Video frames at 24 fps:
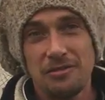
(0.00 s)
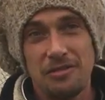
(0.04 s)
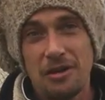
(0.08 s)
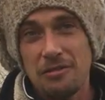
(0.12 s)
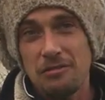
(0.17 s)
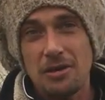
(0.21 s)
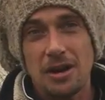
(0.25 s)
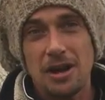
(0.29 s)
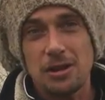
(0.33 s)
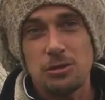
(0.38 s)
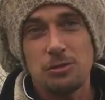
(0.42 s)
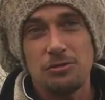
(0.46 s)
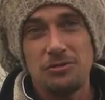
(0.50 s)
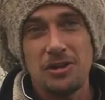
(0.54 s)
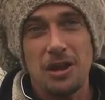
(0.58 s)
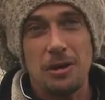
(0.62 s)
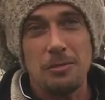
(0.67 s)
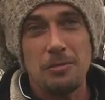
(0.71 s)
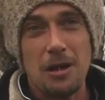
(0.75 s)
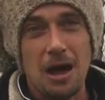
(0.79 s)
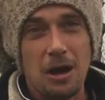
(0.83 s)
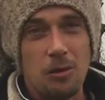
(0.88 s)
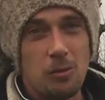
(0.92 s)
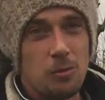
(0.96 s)
Enfin voilà,
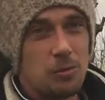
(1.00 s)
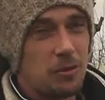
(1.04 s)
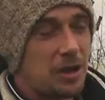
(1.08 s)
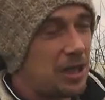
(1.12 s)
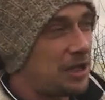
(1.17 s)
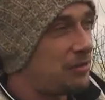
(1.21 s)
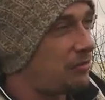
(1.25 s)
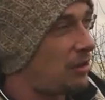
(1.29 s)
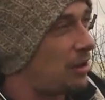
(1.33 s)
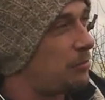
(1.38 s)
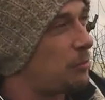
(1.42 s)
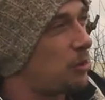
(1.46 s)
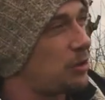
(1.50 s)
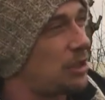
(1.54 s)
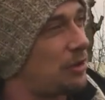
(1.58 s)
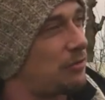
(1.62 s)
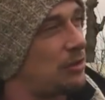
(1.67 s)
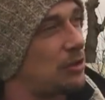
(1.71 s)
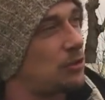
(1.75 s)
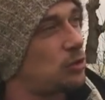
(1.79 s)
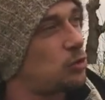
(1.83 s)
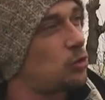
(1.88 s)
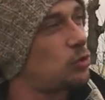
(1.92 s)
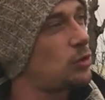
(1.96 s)
devenir marron. Et vraiment, il y
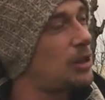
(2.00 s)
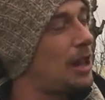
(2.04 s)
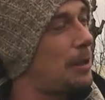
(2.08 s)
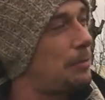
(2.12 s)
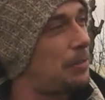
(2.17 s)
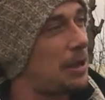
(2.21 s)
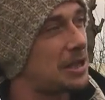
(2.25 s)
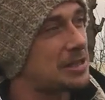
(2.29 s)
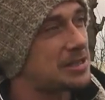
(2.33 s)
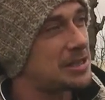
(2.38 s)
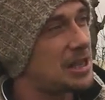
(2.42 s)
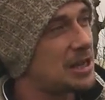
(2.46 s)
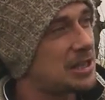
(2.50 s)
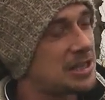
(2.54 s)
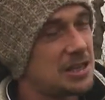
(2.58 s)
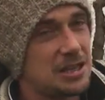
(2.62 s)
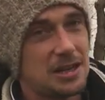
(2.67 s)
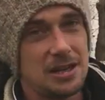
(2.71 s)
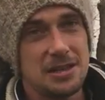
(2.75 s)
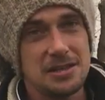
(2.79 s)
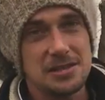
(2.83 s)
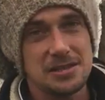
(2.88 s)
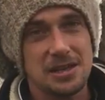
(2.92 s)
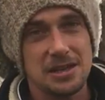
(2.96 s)
avait toute la parcelle
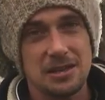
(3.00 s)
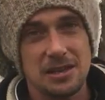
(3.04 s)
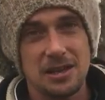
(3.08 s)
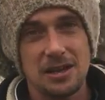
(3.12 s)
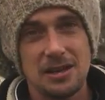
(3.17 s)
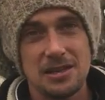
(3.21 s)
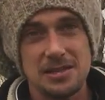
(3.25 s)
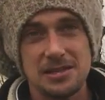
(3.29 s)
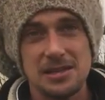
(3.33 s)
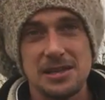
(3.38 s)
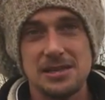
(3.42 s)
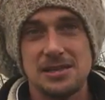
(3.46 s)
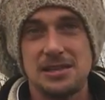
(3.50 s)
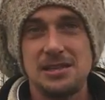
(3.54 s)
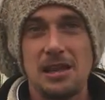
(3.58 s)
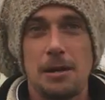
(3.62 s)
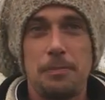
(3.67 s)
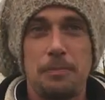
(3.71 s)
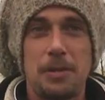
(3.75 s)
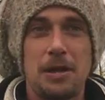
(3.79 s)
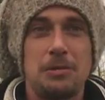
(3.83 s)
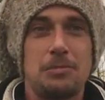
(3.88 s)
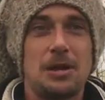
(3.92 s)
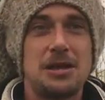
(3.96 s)
qui glissait, qui glissait. S'il
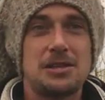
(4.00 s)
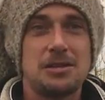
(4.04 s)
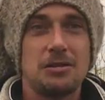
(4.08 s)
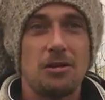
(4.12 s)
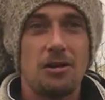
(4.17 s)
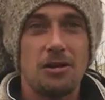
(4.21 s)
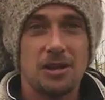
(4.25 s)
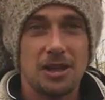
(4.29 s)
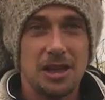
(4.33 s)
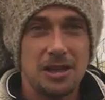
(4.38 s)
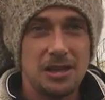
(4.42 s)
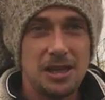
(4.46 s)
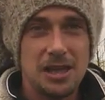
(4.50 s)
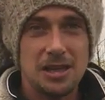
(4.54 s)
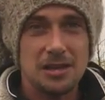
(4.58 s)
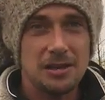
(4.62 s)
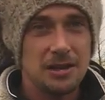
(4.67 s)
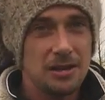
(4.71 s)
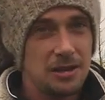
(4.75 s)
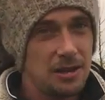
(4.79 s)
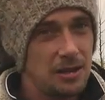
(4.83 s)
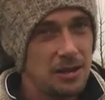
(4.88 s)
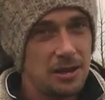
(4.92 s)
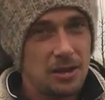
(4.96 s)
n'y a pas de matière
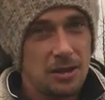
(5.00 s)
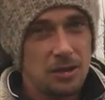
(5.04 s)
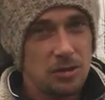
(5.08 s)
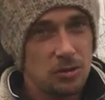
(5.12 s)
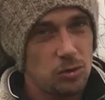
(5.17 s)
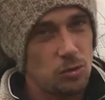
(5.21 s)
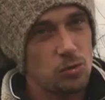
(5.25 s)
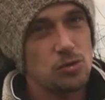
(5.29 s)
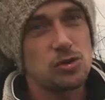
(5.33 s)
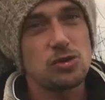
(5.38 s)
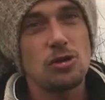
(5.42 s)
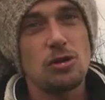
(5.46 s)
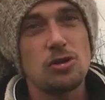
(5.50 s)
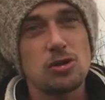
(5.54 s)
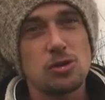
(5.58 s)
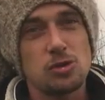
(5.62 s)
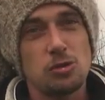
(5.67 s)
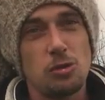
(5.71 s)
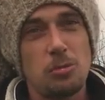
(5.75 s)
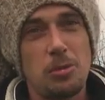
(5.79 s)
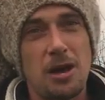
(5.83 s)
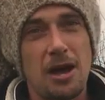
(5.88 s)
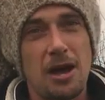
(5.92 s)
organique, ton sol se